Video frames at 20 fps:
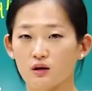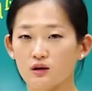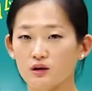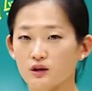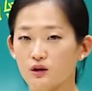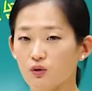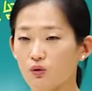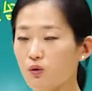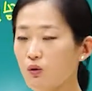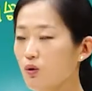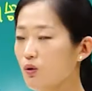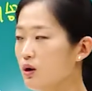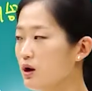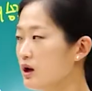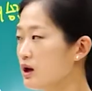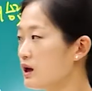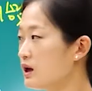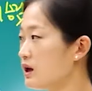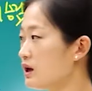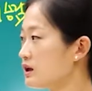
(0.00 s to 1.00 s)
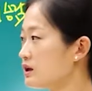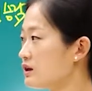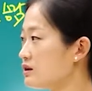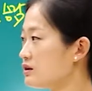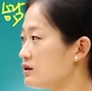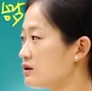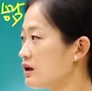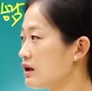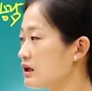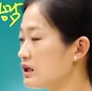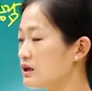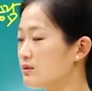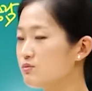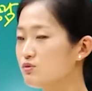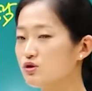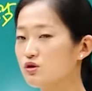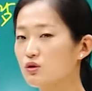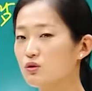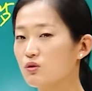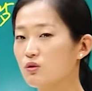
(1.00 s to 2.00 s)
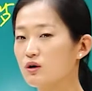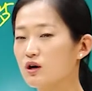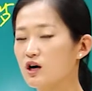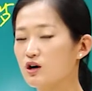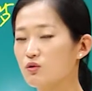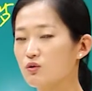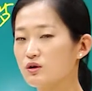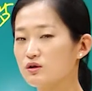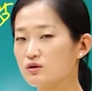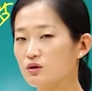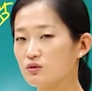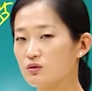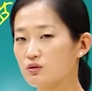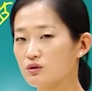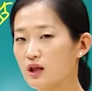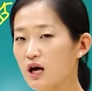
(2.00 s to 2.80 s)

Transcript: 그리고 그때 김정호가 갖고 있었던